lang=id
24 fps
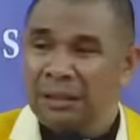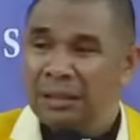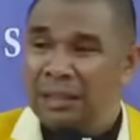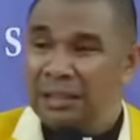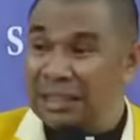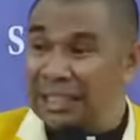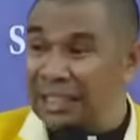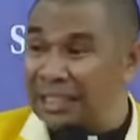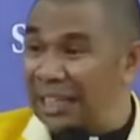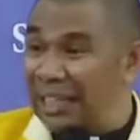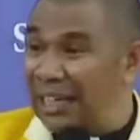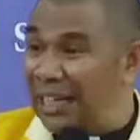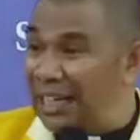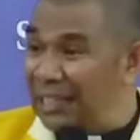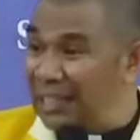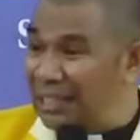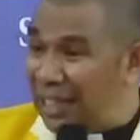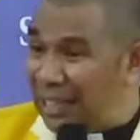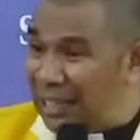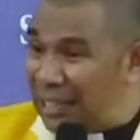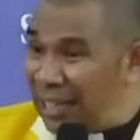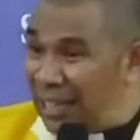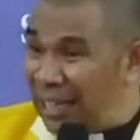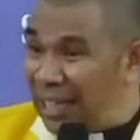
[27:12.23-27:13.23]
Setelah
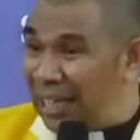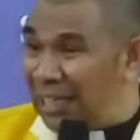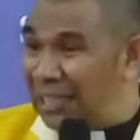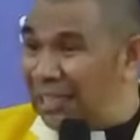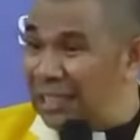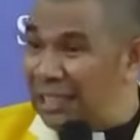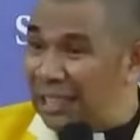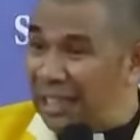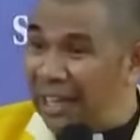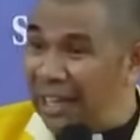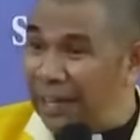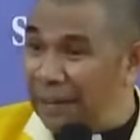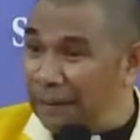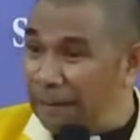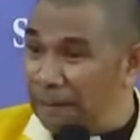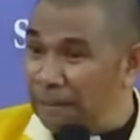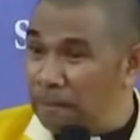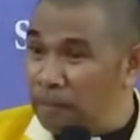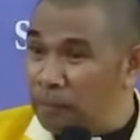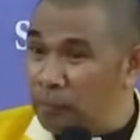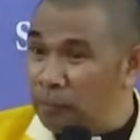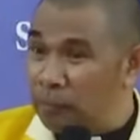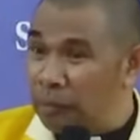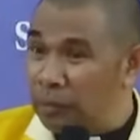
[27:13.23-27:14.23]
jadi ASN,
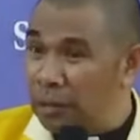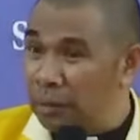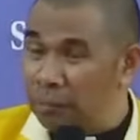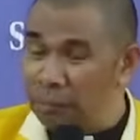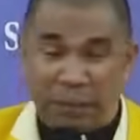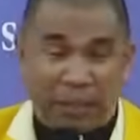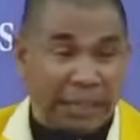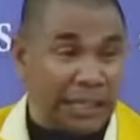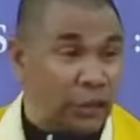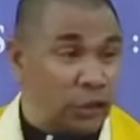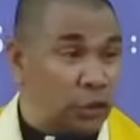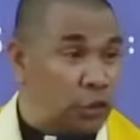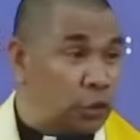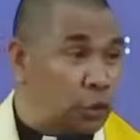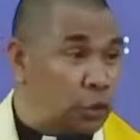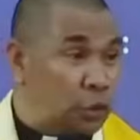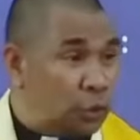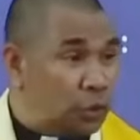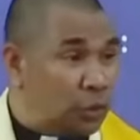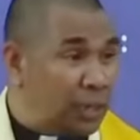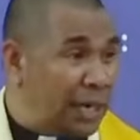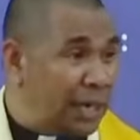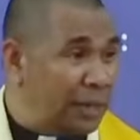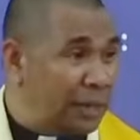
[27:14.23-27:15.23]
bikin
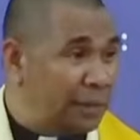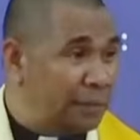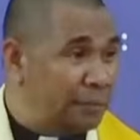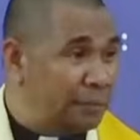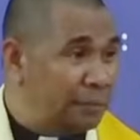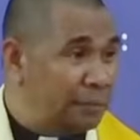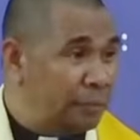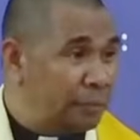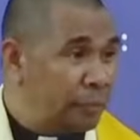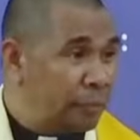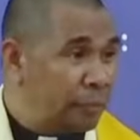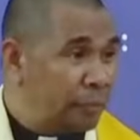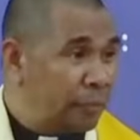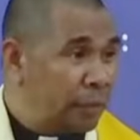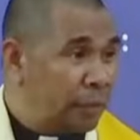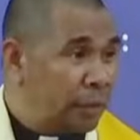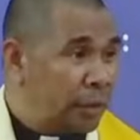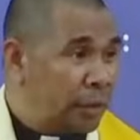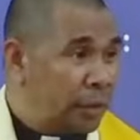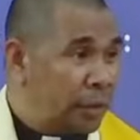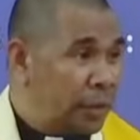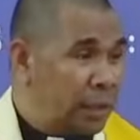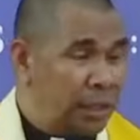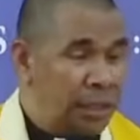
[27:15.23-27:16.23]
syukuran,
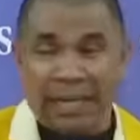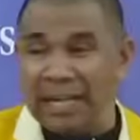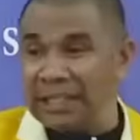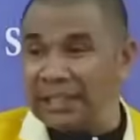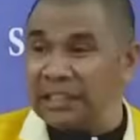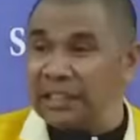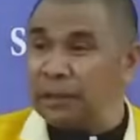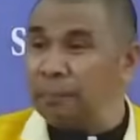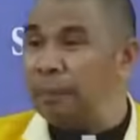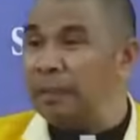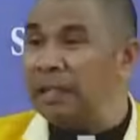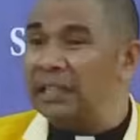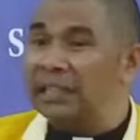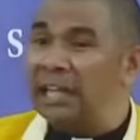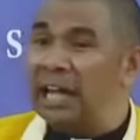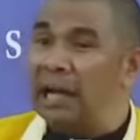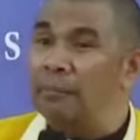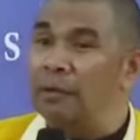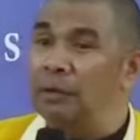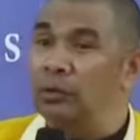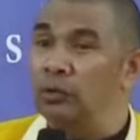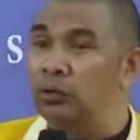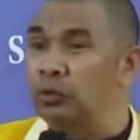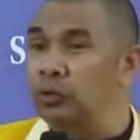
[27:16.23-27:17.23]
gaji
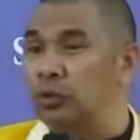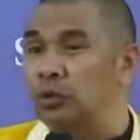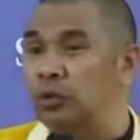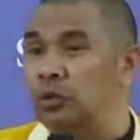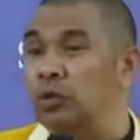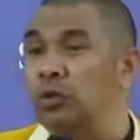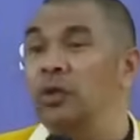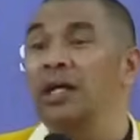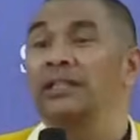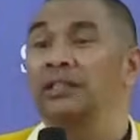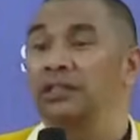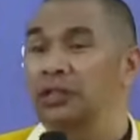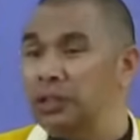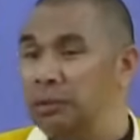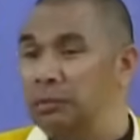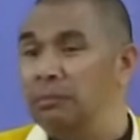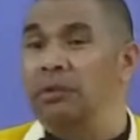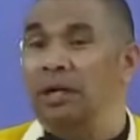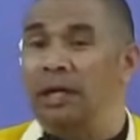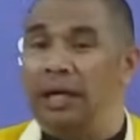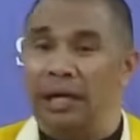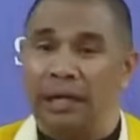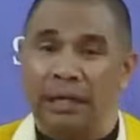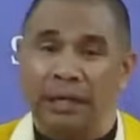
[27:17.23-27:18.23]
pertama untuk Tuhan
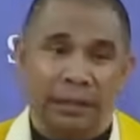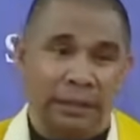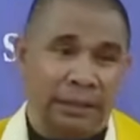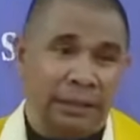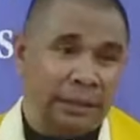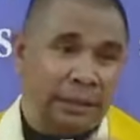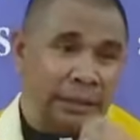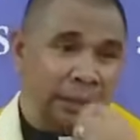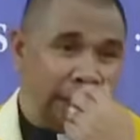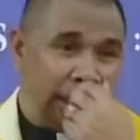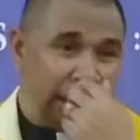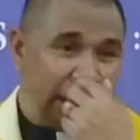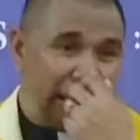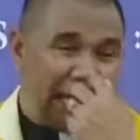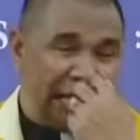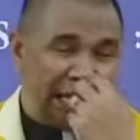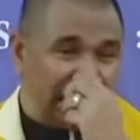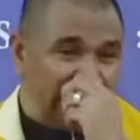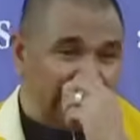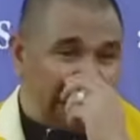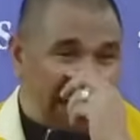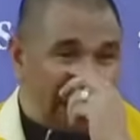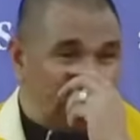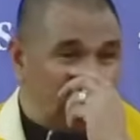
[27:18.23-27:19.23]
semua.
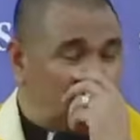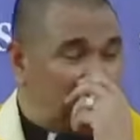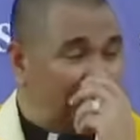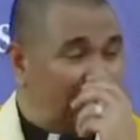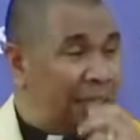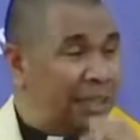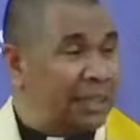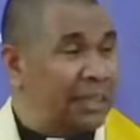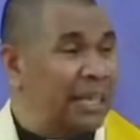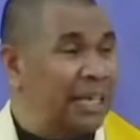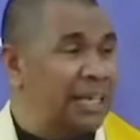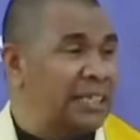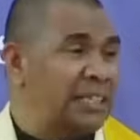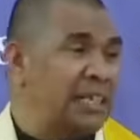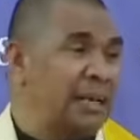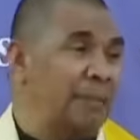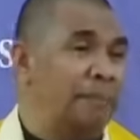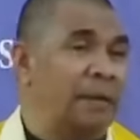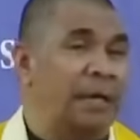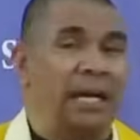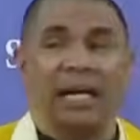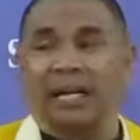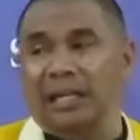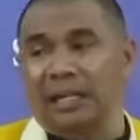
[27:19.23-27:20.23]
Gaji kedua, ketiga
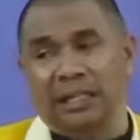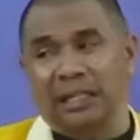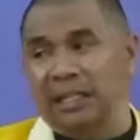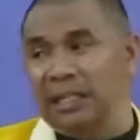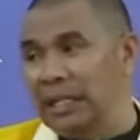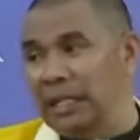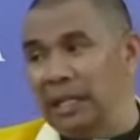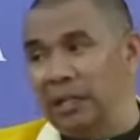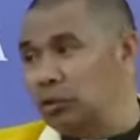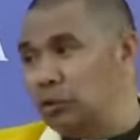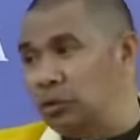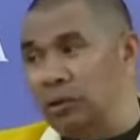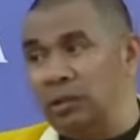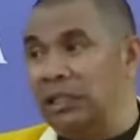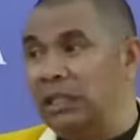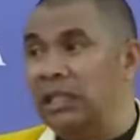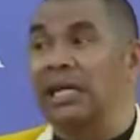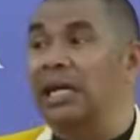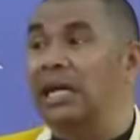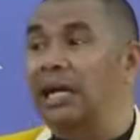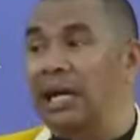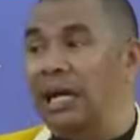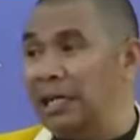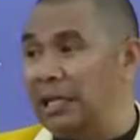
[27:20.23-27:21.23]
sampai hari ini yang
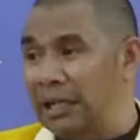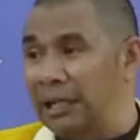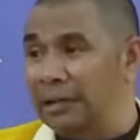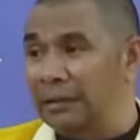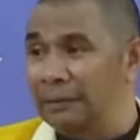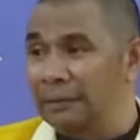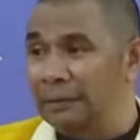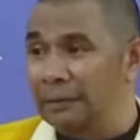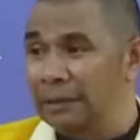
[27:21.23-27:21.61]
sudah lagi.